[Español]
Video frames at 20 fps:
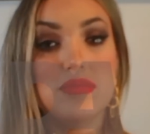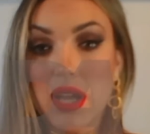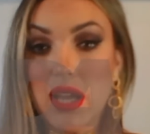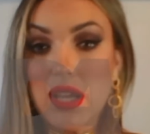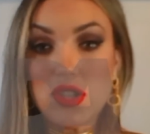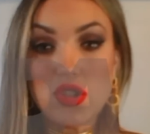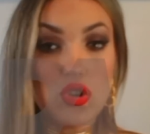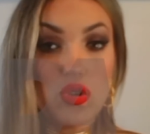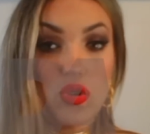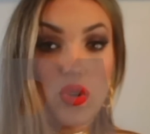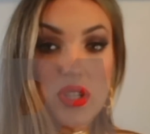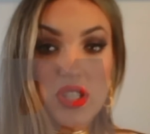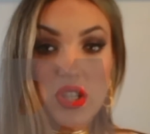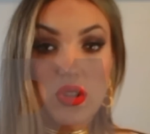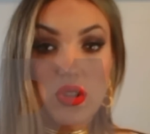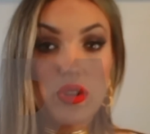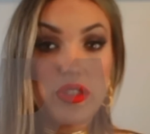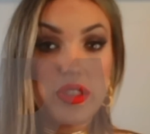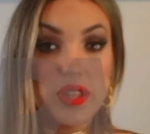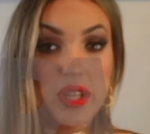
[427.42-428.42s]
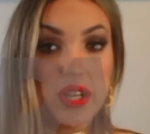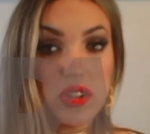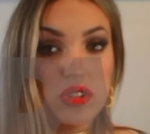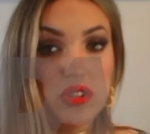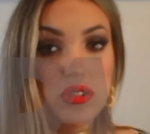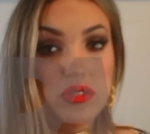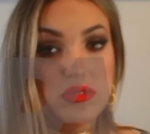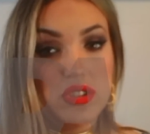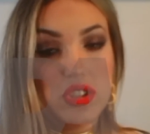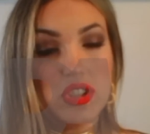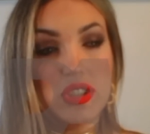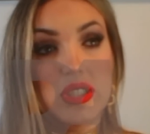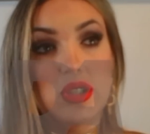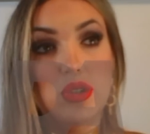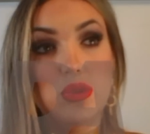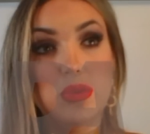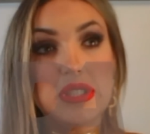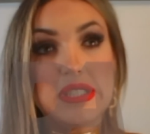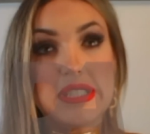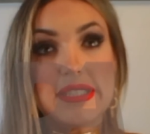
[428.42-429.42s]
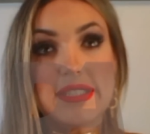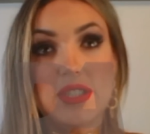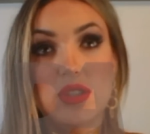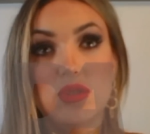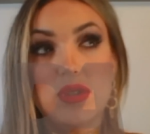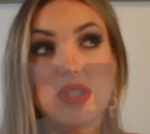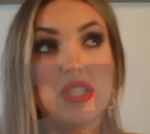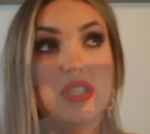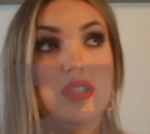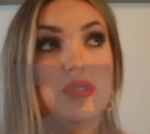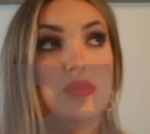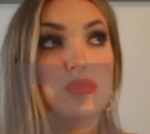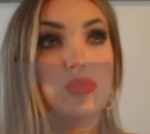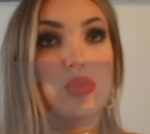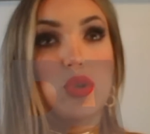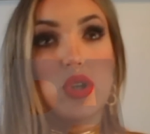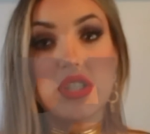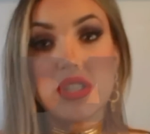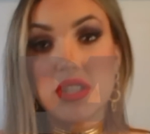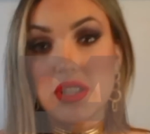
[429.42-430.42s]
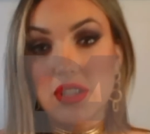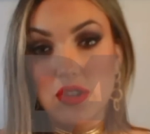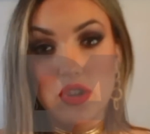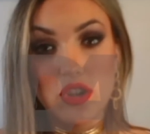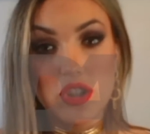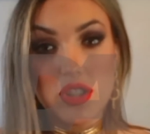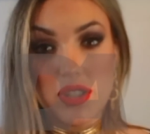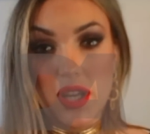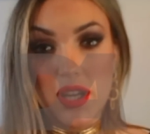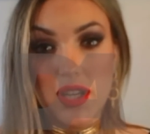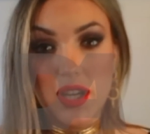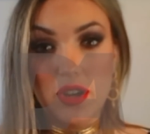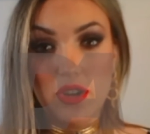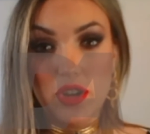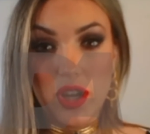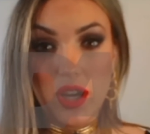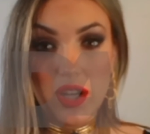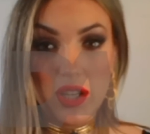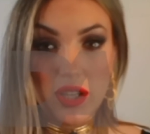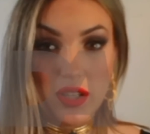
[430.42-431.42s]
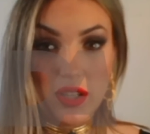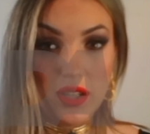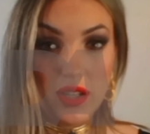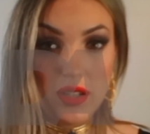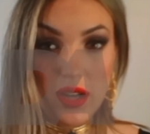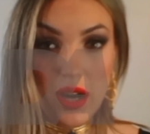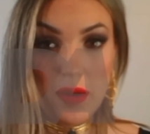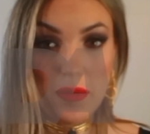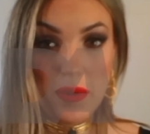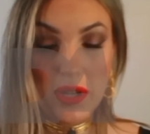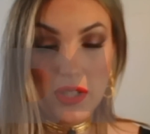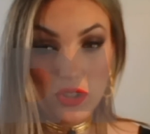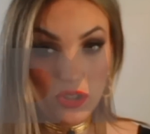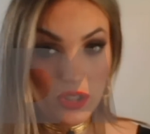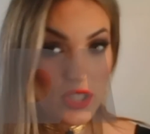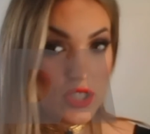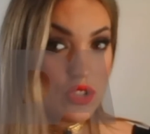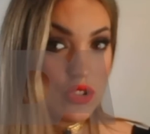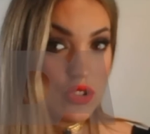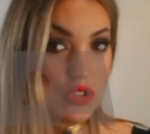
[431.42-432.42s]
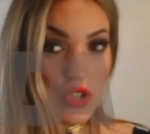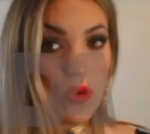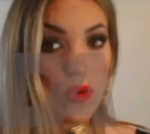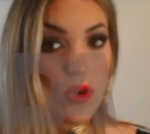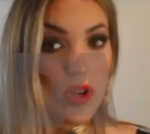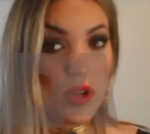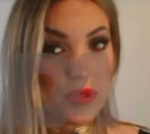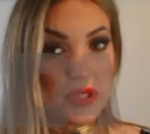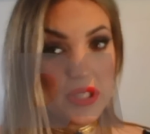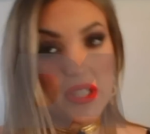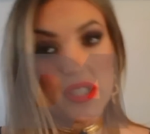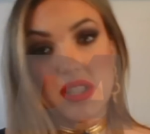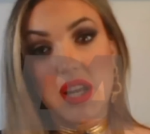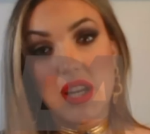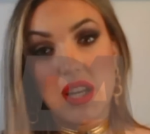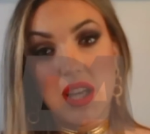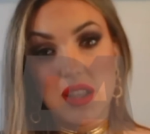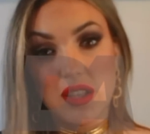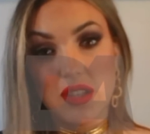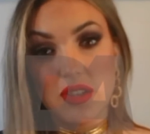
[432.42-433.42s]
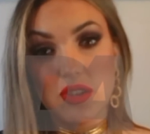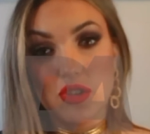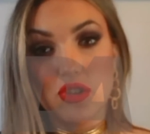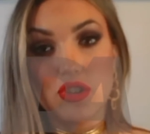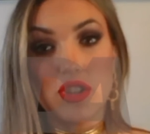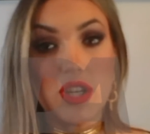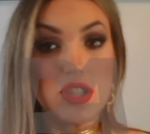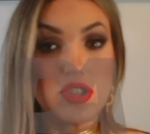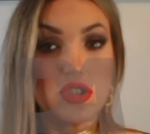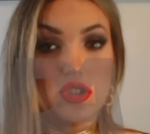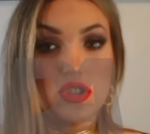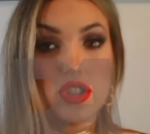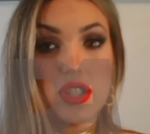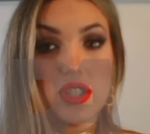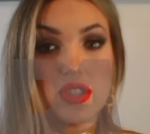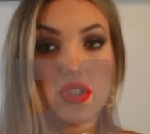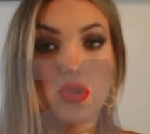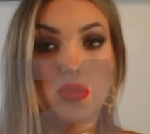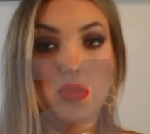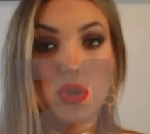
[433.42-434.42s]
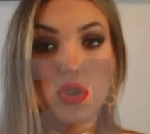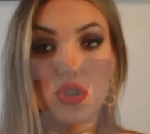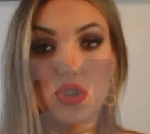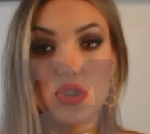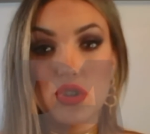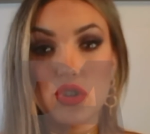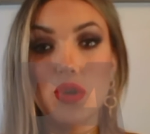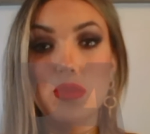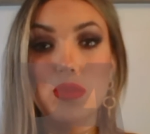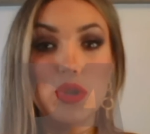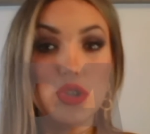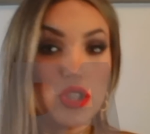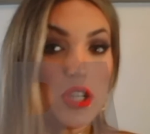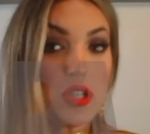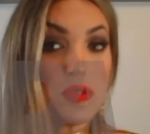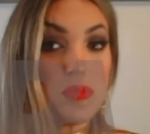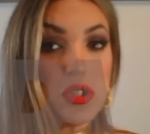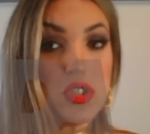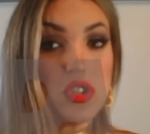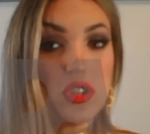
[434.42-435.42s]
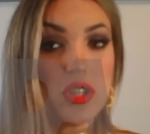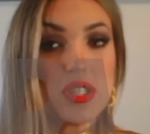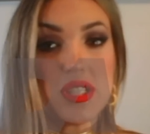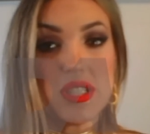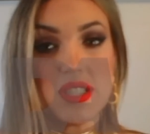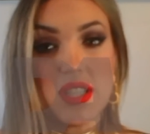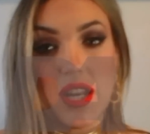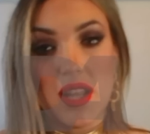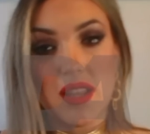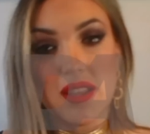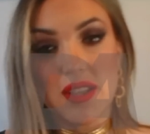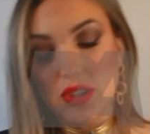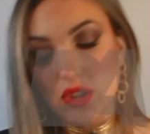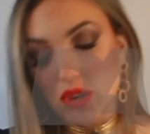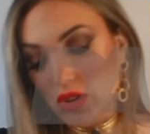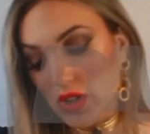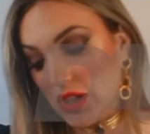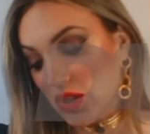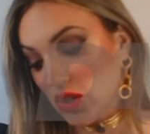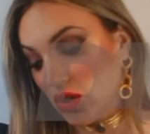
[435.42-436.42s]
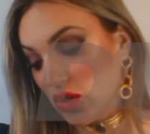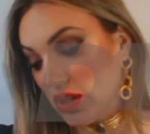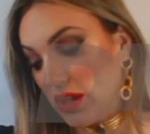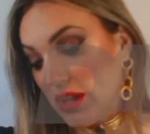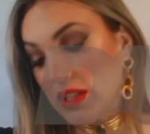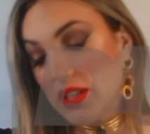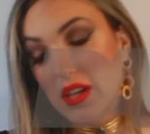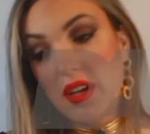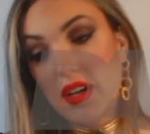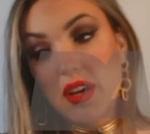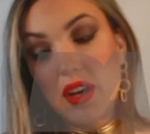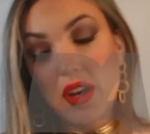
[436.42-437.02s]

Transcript: eso no ha sido cierto. Si hubiese sido así, pues no estaría hoy aquí hablando de esto. Seguramente estaría haciendo otras cosas como, como otras personas que están haciendo otras cosas.